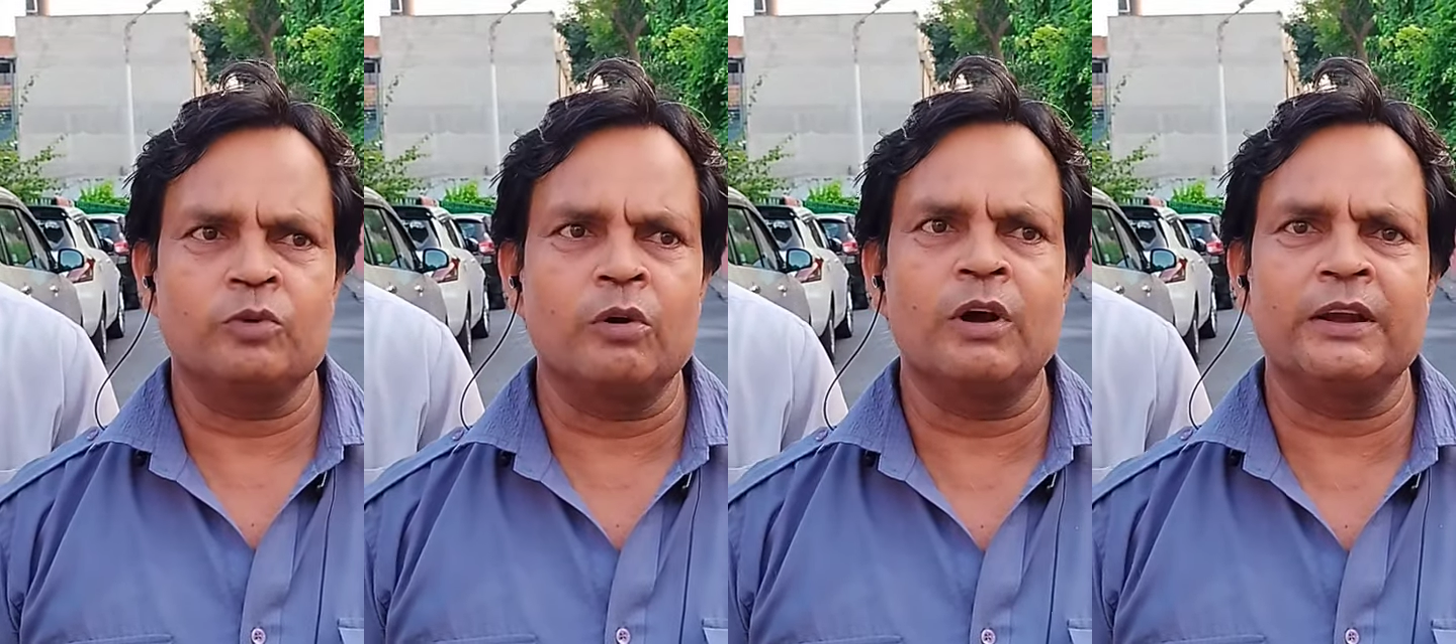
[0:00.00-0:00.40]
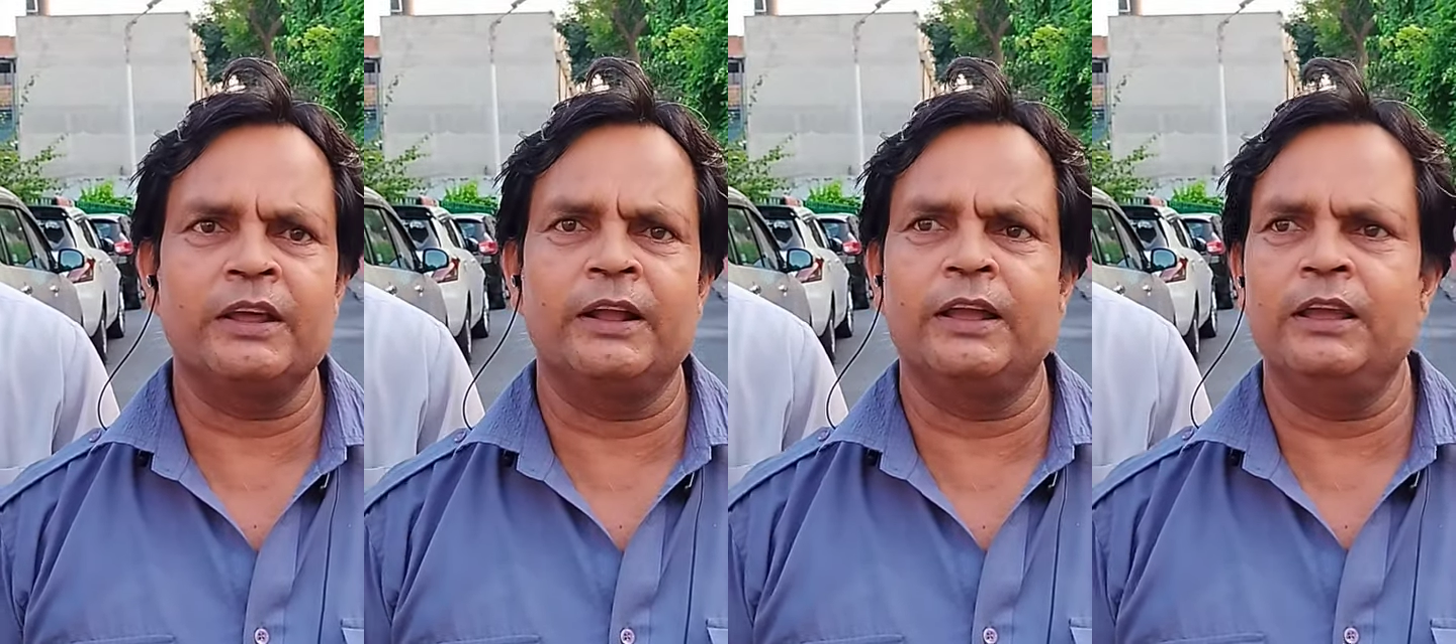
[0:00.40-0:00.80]
सौ
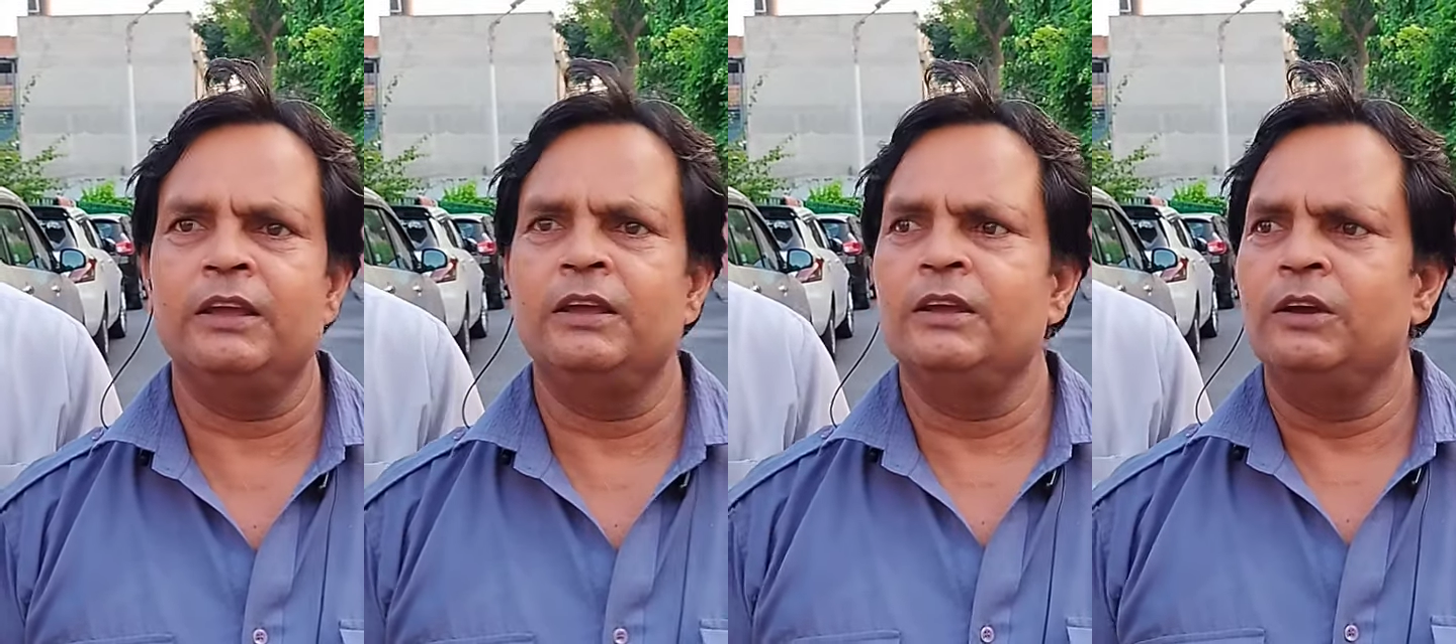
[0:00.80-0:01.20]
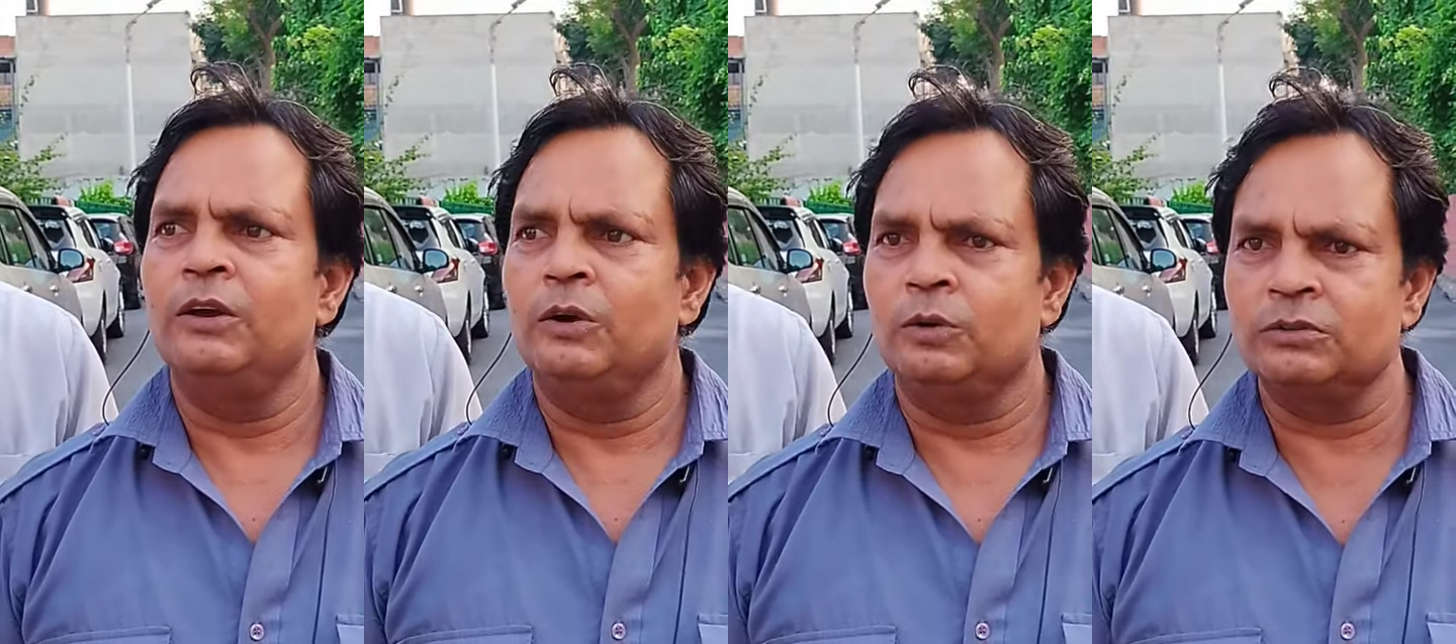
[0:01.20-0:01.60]
क्वार्टर हैं
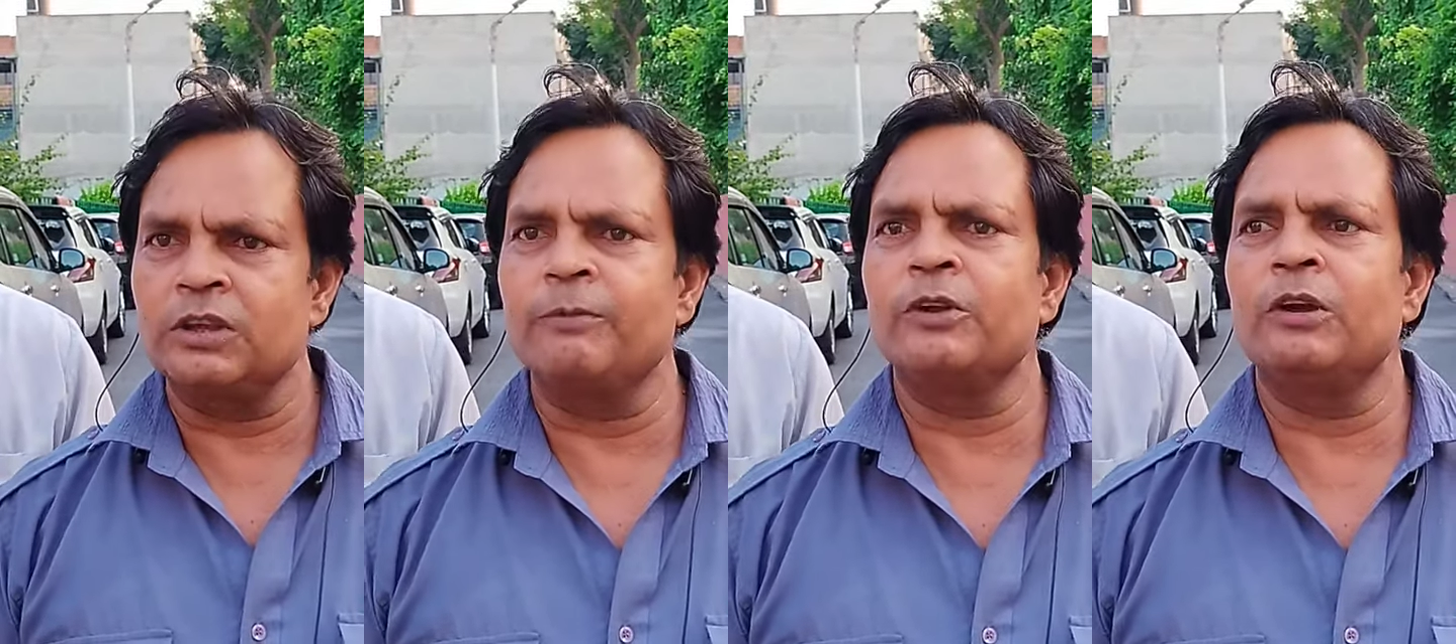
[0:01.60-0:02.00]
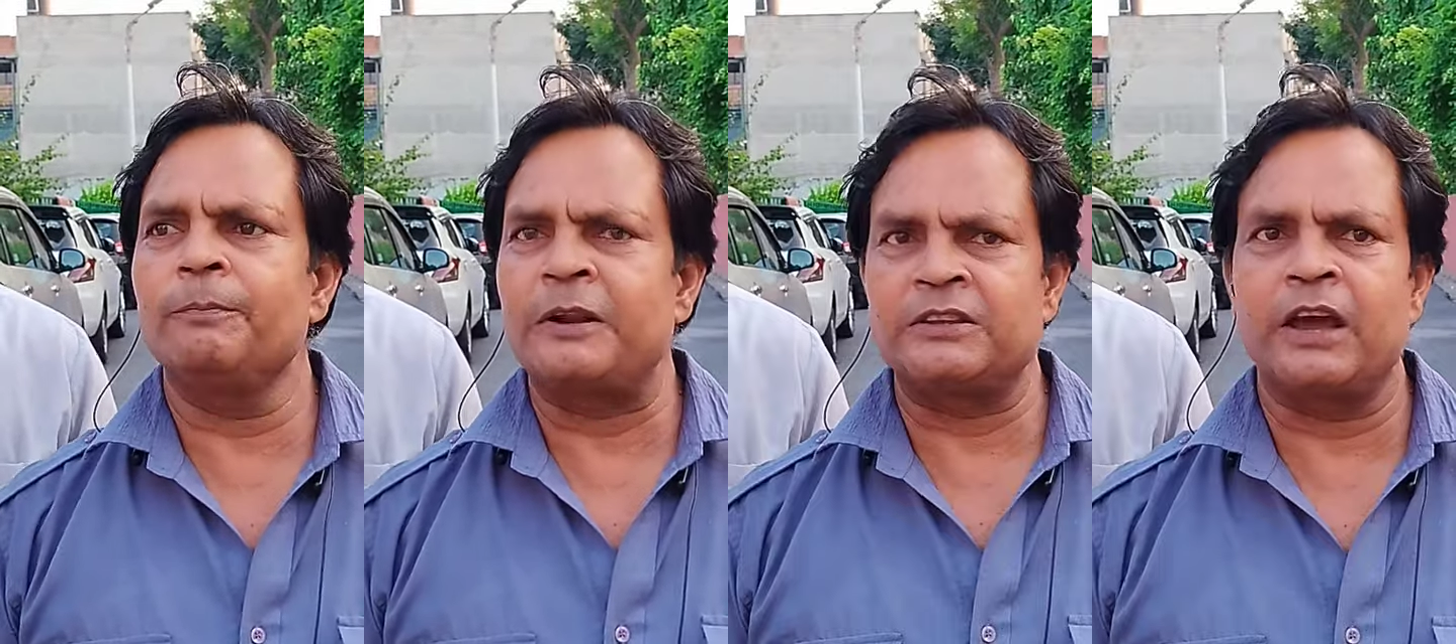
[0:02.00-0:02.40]
उन सभी को
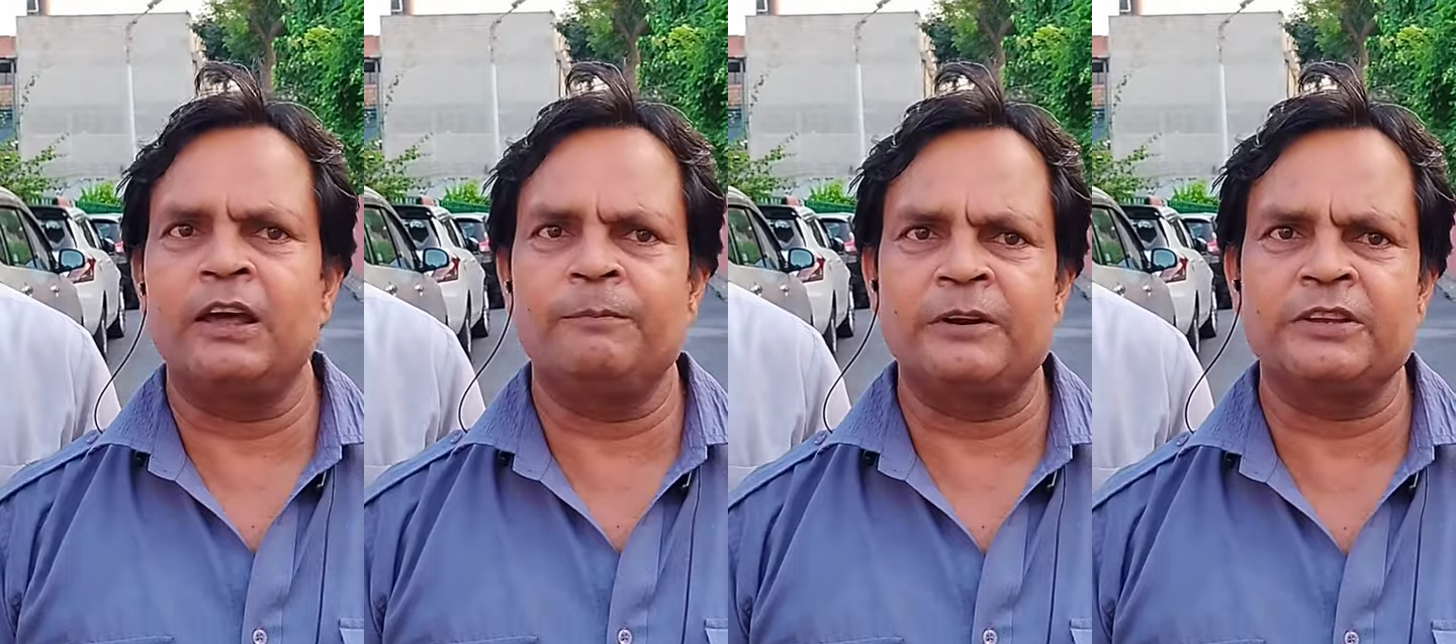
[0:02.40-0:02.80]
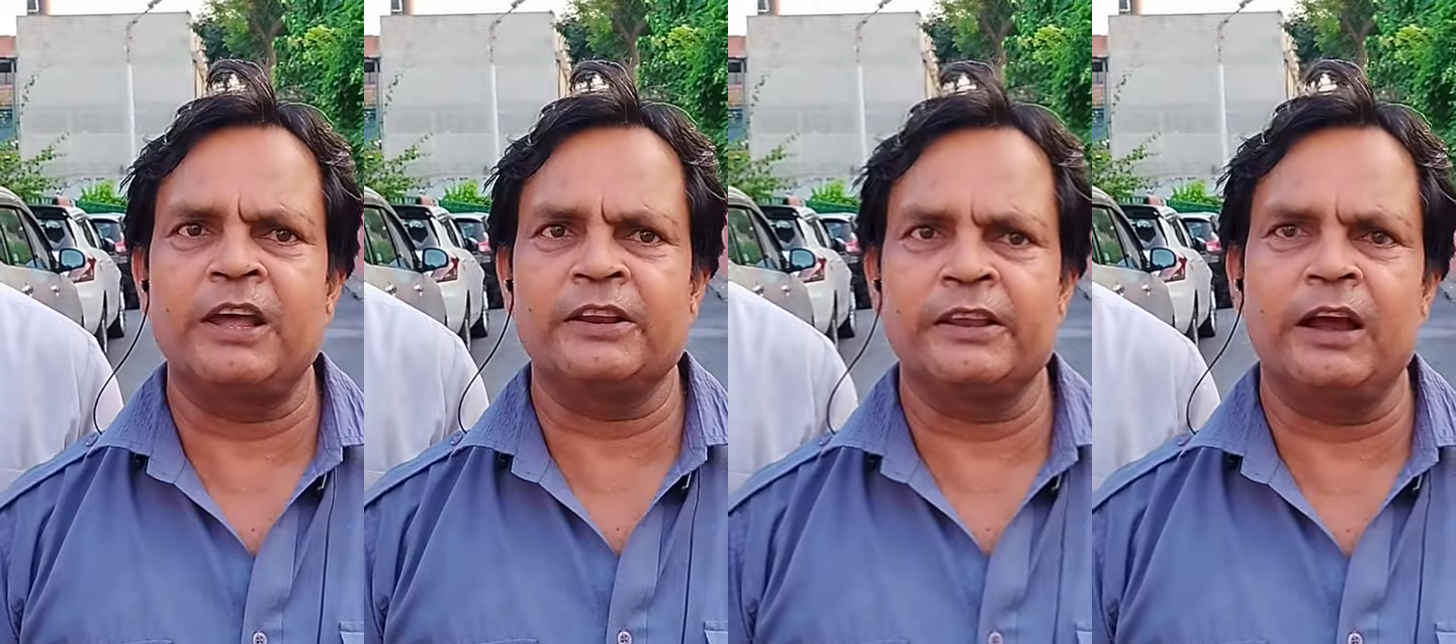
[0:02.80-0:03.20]
प्रचार
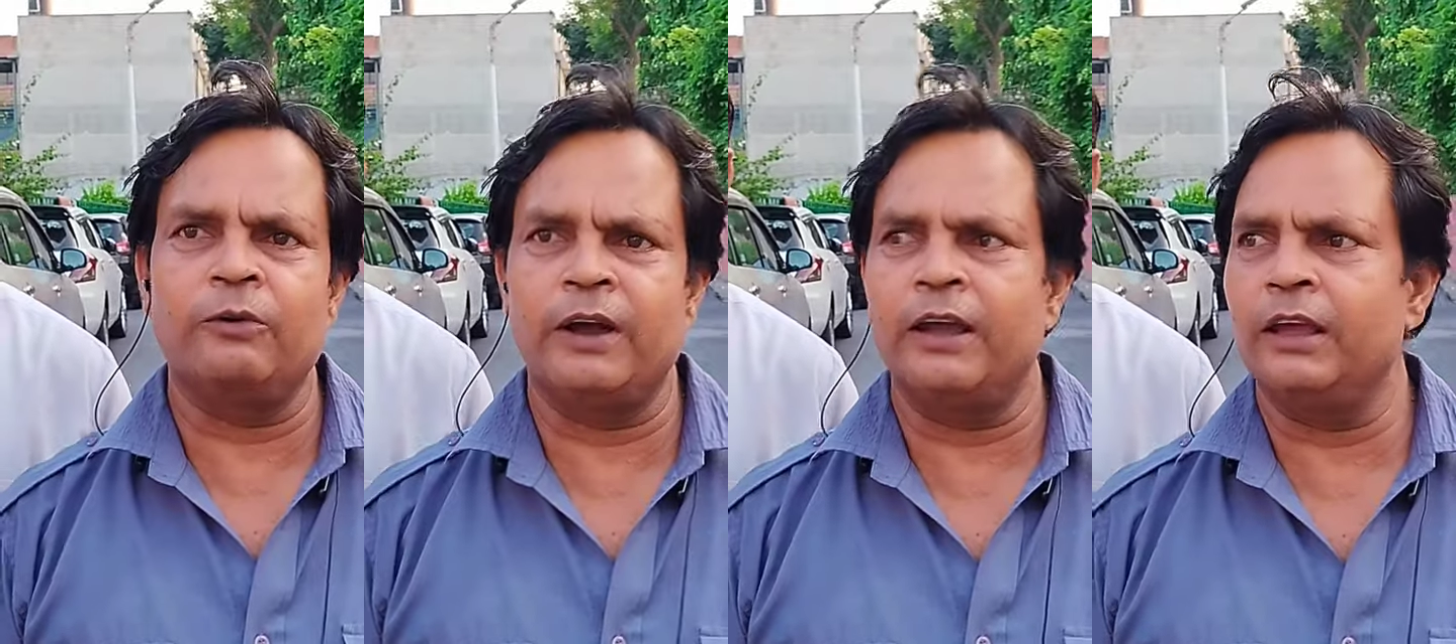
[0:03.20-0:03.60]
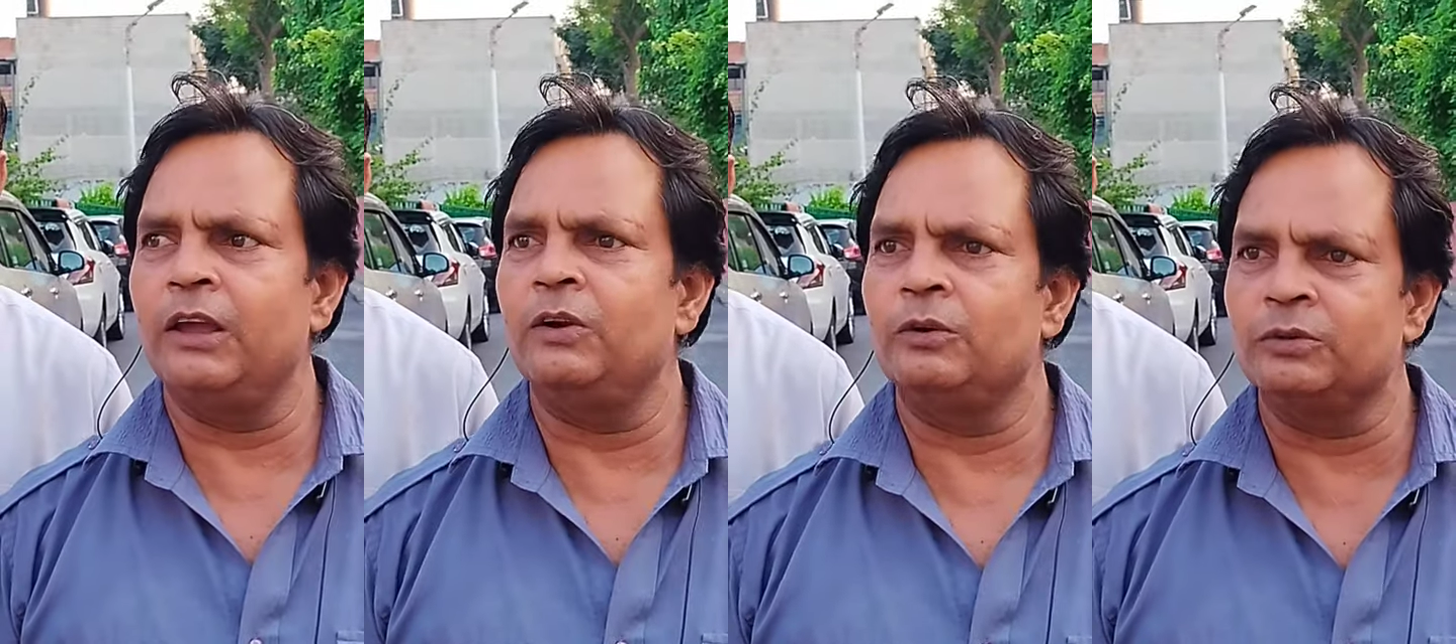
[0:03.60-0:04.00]
प्रसार किया हुआ है